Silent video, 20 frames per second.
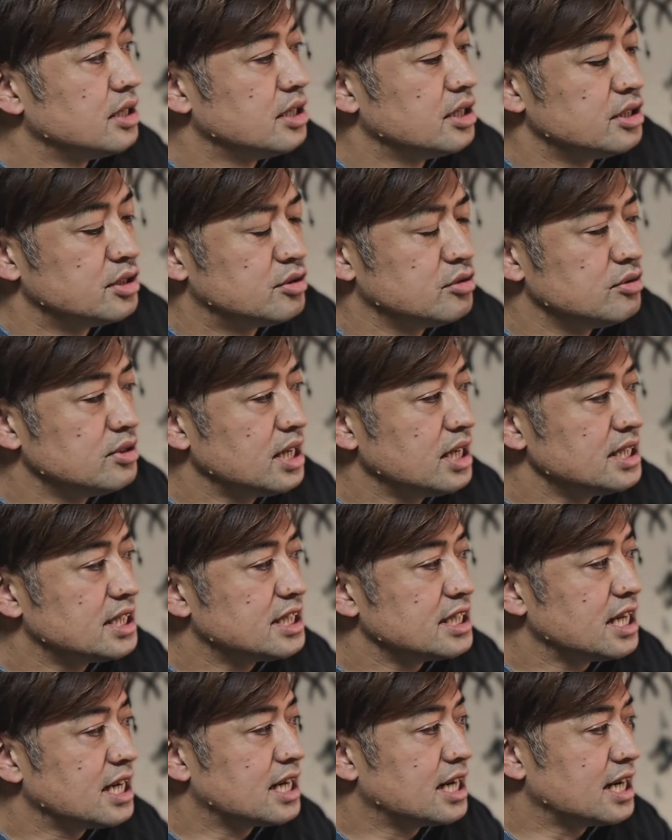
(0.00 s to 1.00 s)
充電し
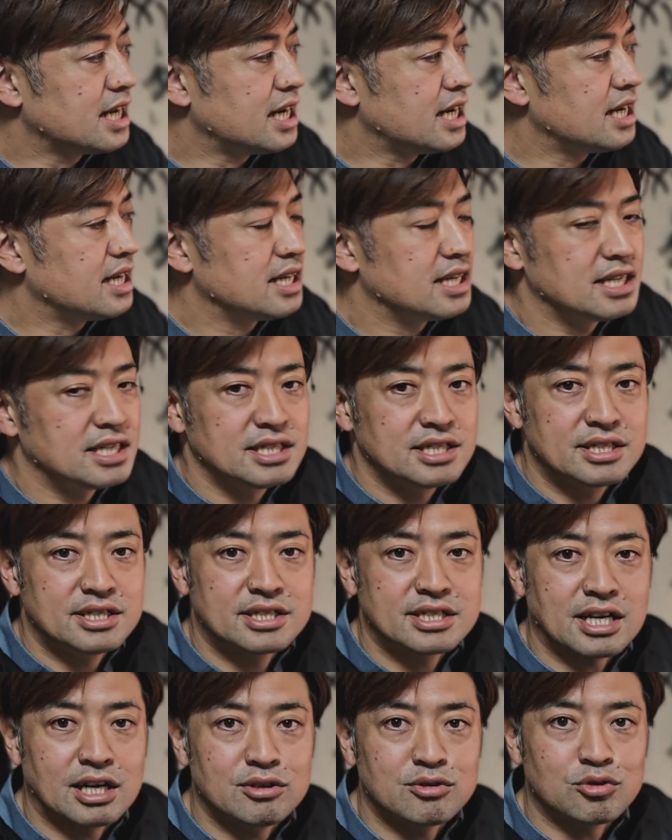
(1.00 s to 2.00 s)
ながら
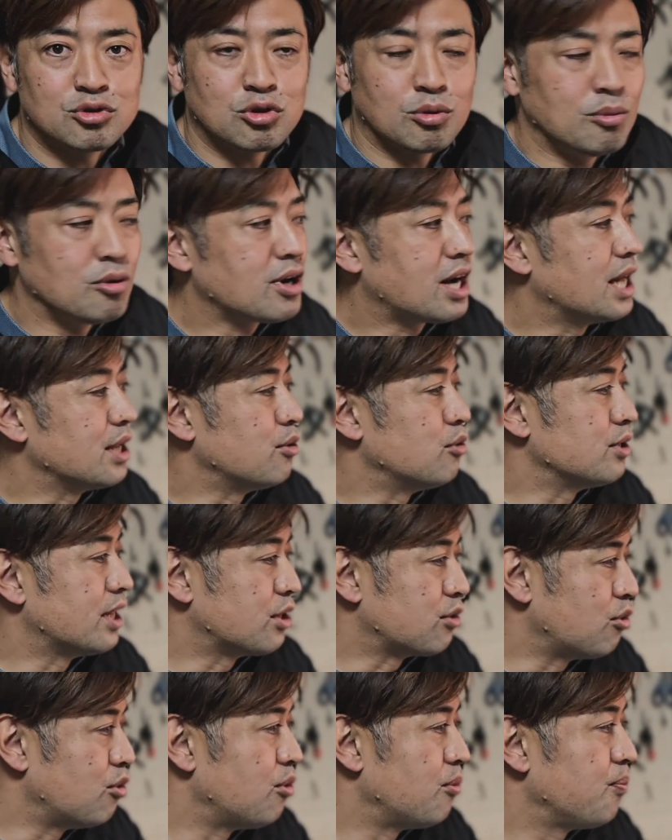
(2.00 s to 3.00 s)
使うことも可能だ
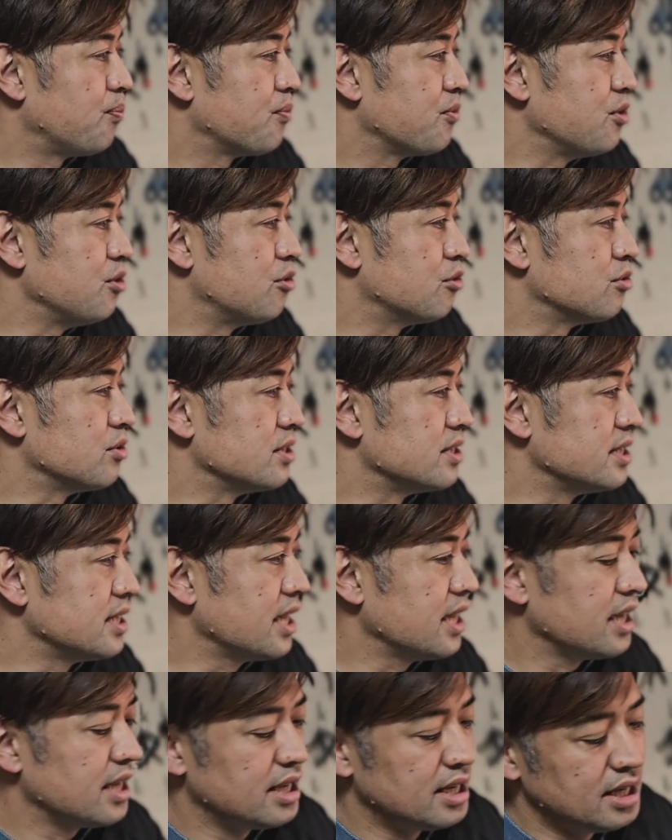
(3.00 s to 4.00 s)
ということです
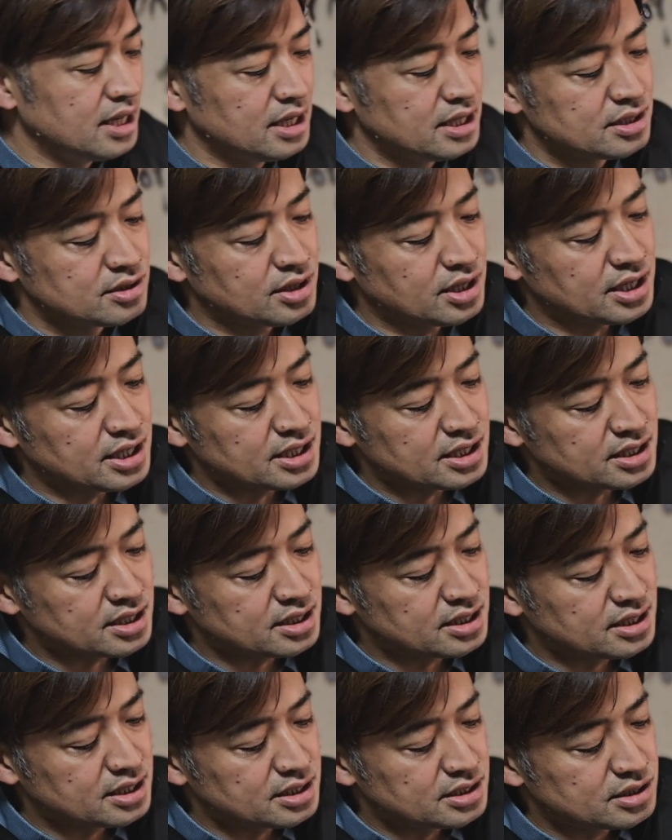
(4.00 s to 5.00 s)
ね。で、
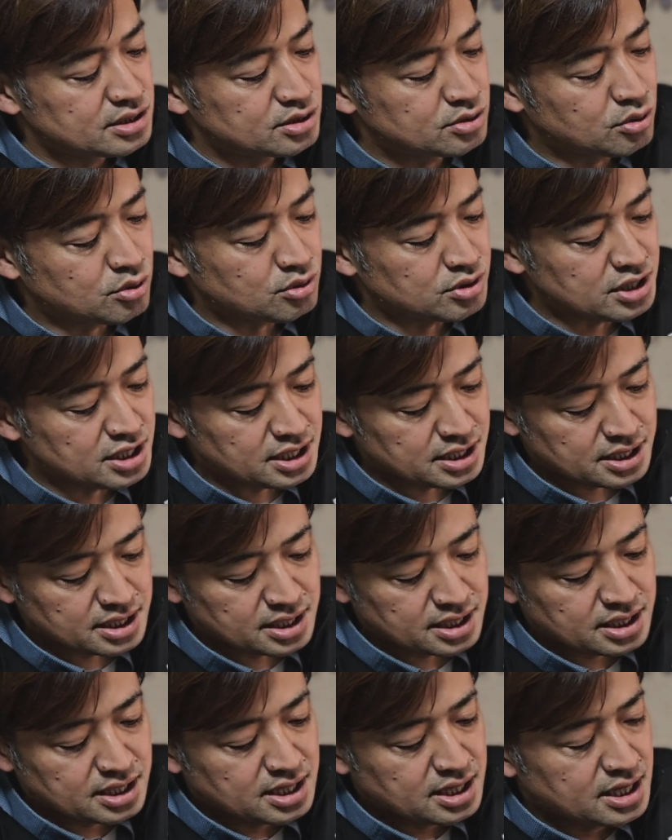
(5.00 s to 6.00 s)
そこに
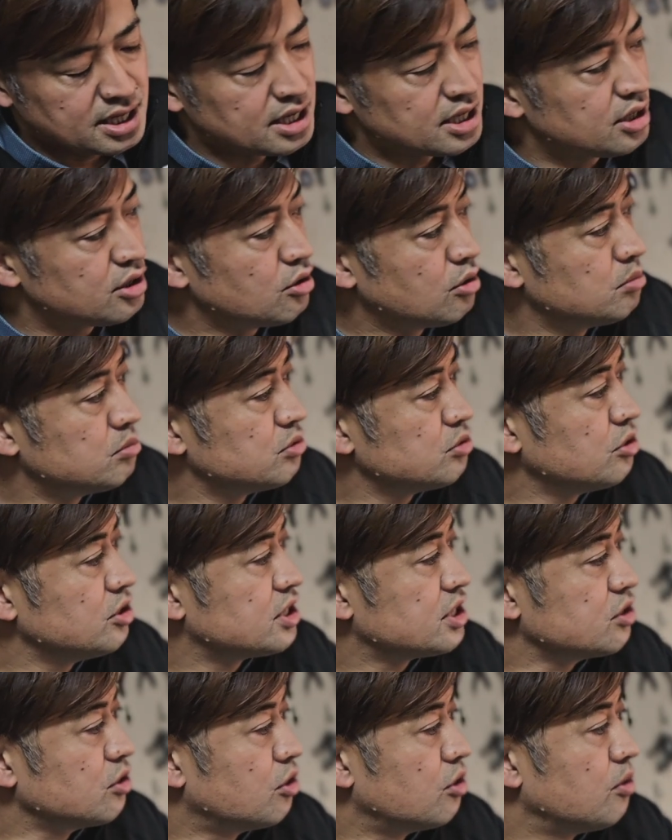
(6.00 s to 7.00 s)
4分の
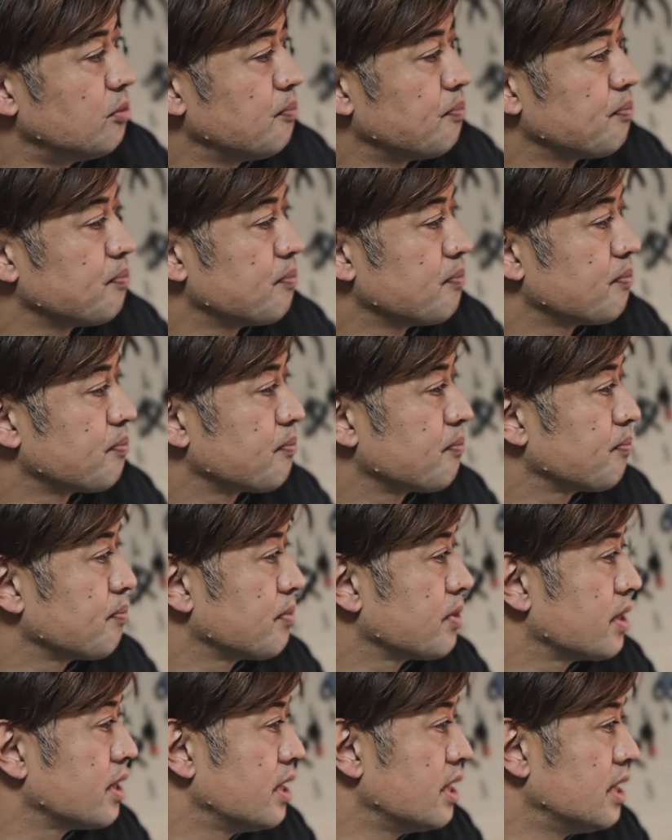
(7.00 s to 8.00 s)
1の
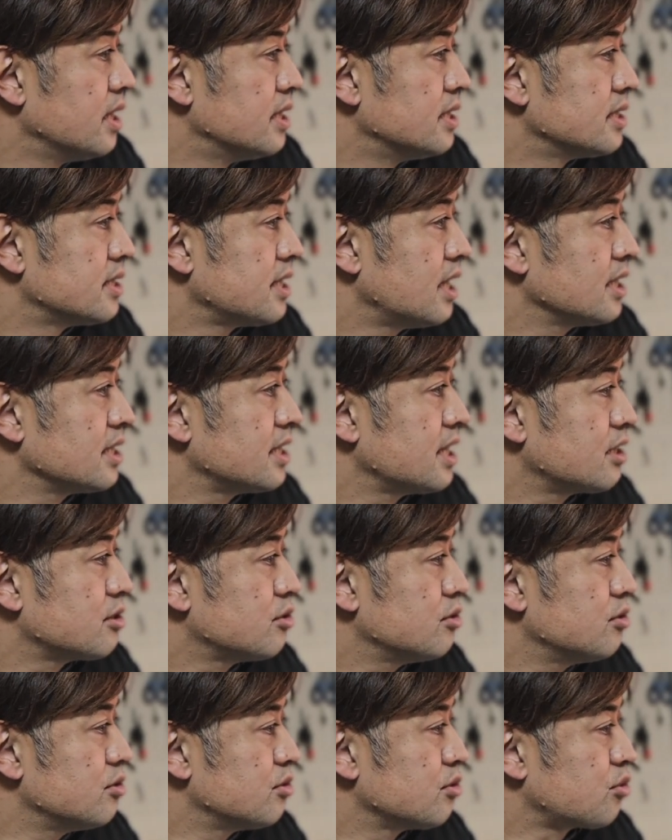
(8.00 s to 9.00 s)
三
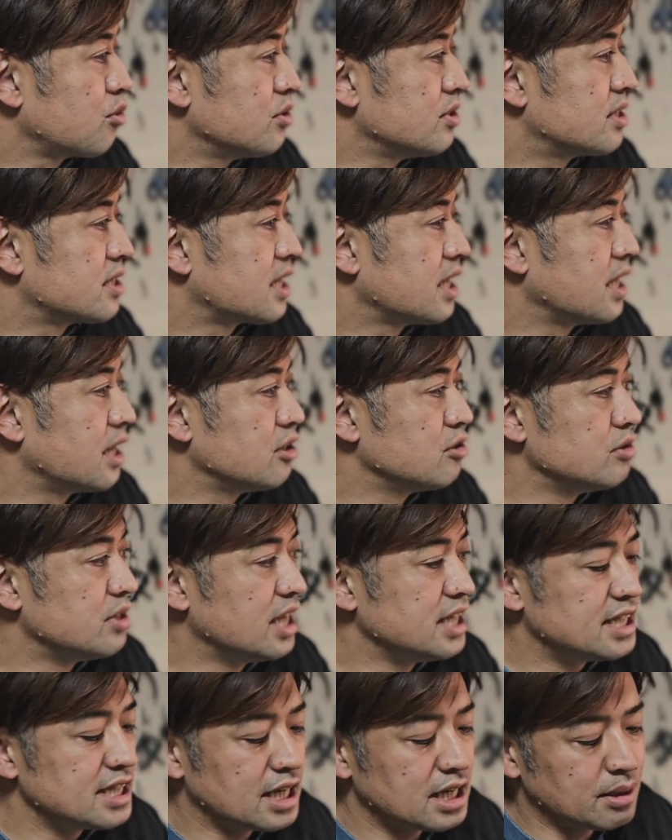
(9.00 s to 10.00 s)
脚を取り付けれる
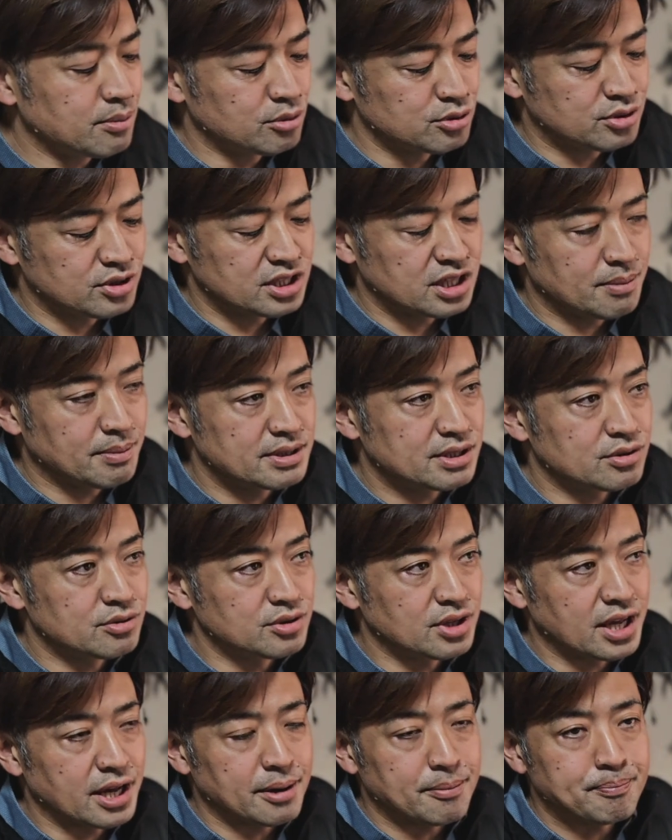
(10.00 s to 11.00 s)
ネジ穴もついてますの
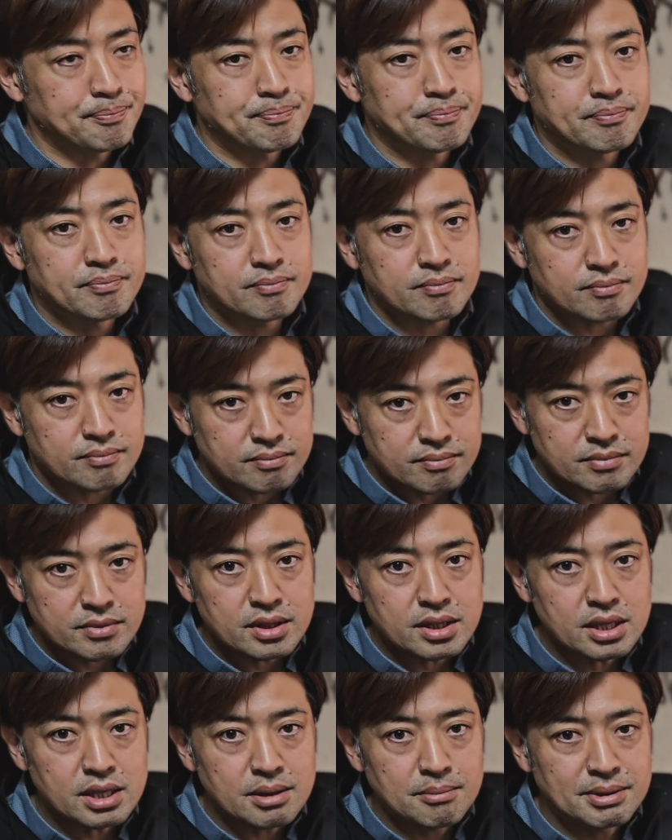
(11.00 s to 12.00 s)
で、
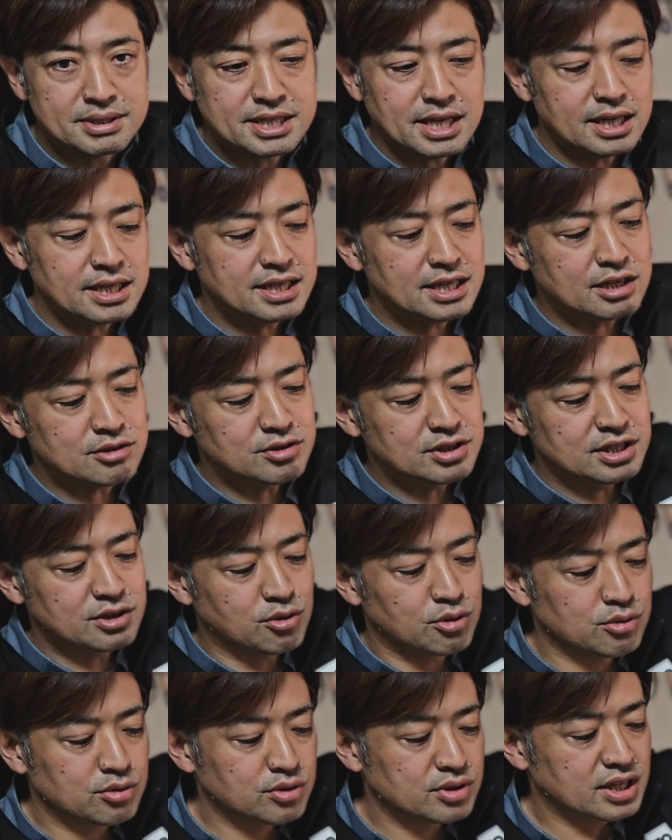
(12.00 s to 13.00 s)
まあ、三脚に
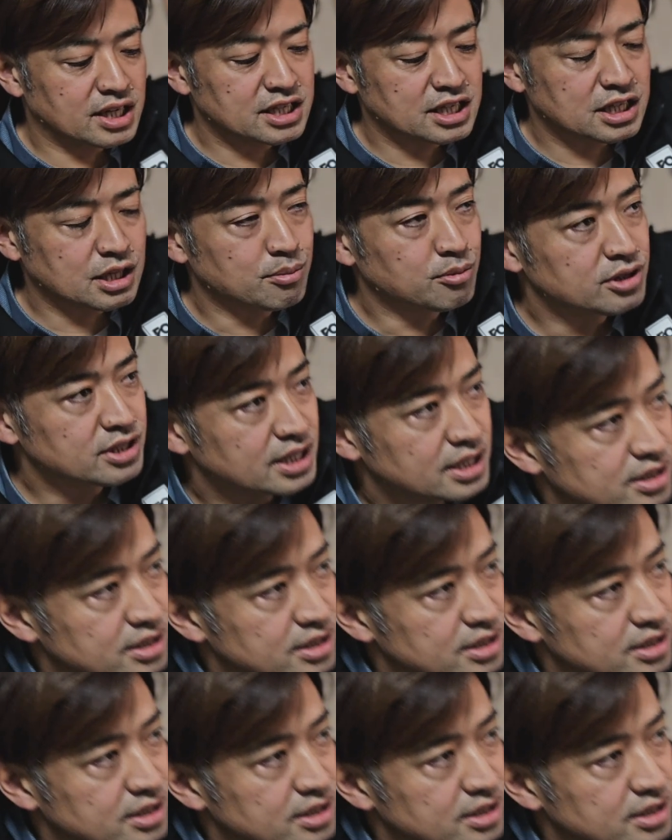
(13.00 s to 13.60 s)
こう立ててもいいです